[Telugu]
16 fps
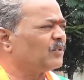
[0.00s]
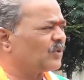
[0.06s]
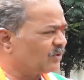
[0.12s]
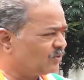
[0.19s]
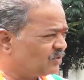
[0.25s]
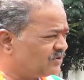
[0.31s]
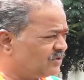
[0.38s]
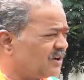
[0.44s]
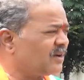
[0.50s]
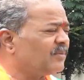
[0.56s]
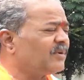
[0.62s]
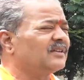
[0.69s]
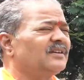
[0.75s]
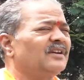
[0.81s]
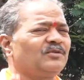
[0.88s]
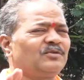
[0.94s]
పోనీ
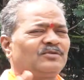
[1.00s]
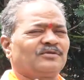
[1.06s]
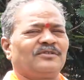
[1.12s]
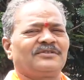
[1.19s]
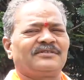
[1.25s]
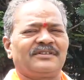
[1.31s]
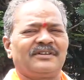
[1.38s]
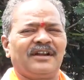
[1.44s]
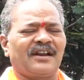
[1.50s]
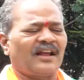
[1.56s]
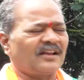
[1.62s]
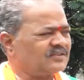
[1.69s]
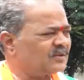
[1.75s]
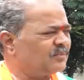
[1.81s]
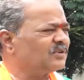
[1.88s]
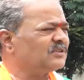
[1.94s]
హుజురాబాద్లోనే గుర్తుకొచ్చినరా
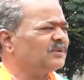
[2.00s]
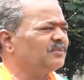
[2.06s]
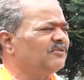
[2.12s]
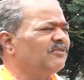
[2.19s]
రాష్ట్రం మొత్తం